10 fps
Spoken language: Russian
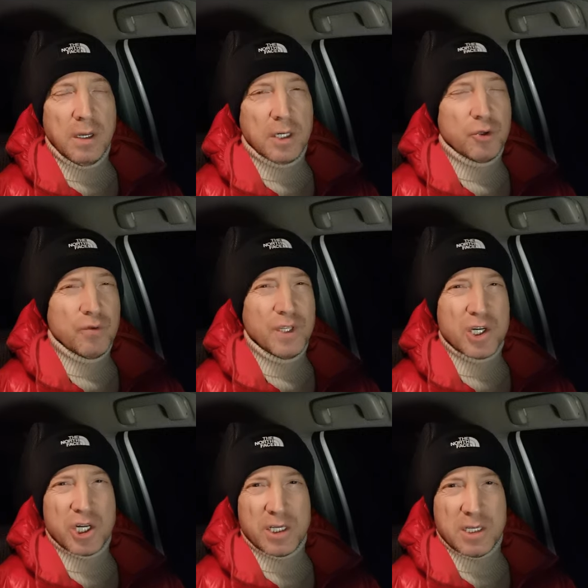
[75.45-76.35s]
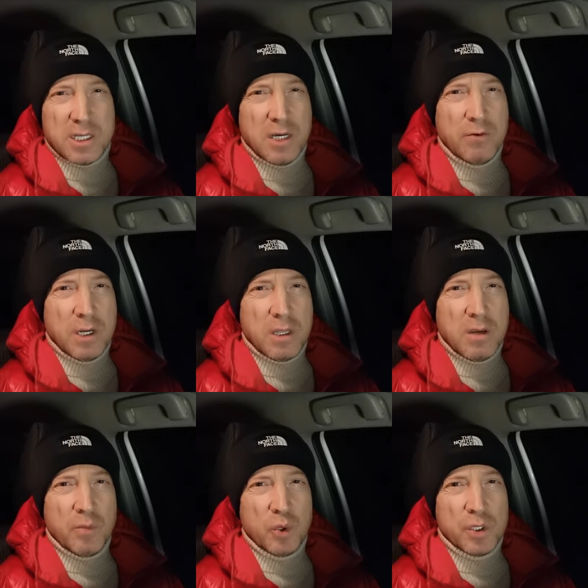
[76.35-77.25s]
которые вы даже осознавать
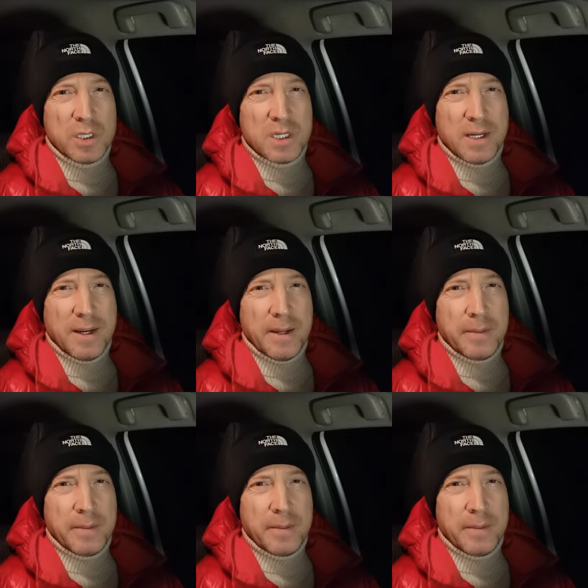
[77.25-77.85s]
не будете.